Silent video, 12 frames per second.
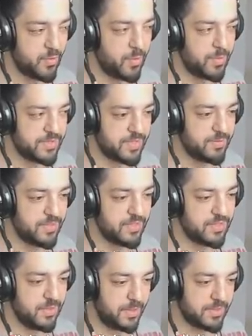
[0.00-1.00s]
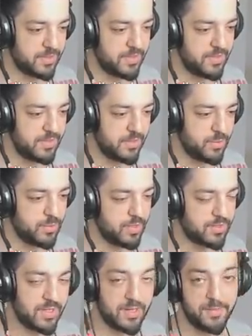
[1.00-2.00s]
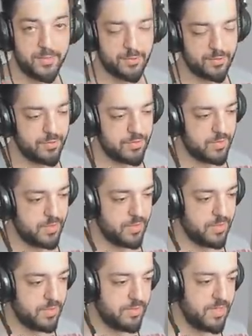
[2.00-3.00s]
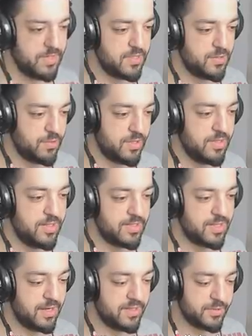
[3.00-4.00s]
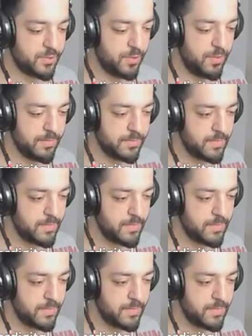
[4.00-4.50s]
bomba tam yanında patladığı için kulaklar biliyorsunuz e, geçici süreliğine sağırlaşıyor.